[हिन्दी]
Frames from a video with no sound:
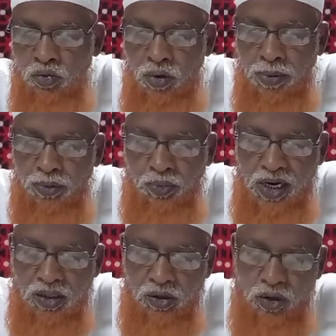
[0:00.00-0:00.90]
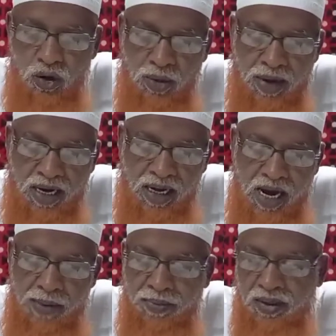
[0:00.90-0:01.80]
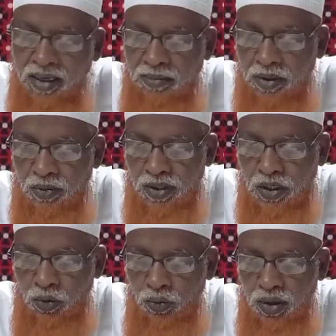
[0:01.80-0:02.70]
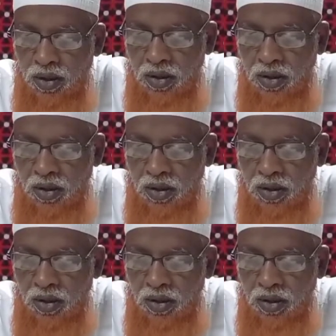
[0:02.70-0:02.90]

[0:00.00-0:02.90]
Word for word: वह बुतप्रस्त दौड़े भागे आपकी तरफ मतवजे हुए